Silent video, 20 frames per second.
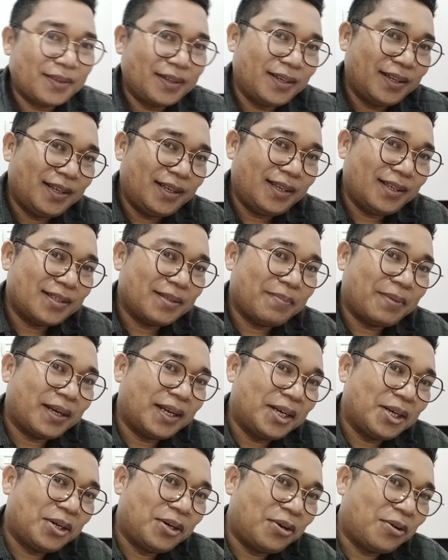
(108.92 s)
Ini
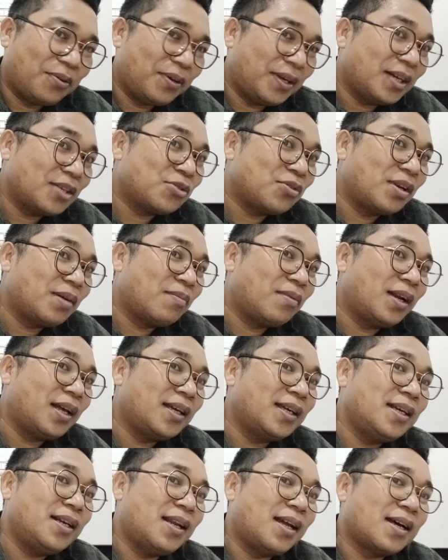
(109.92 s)
semakin glowing sudah
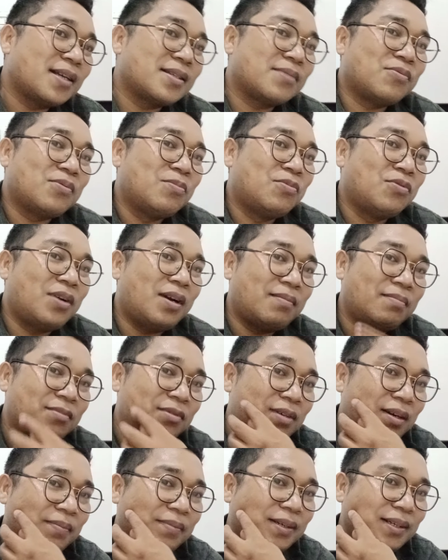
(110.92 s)
mulai hilang semua
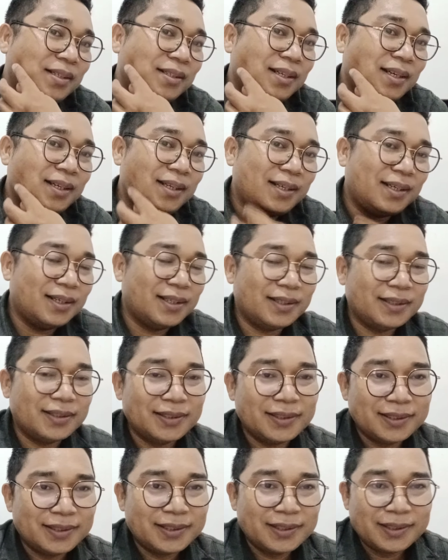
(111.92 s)
buram-buram nih. Jadi
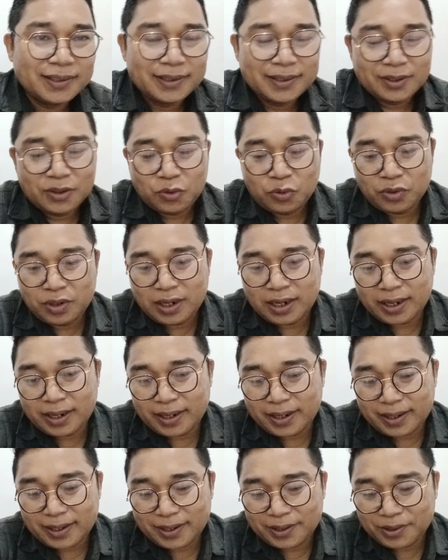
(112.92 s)

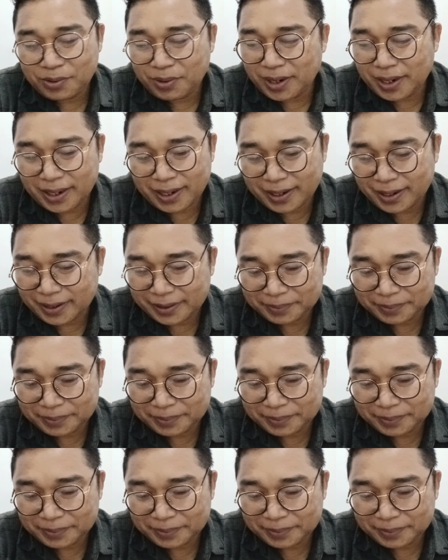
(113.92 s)
udah wah.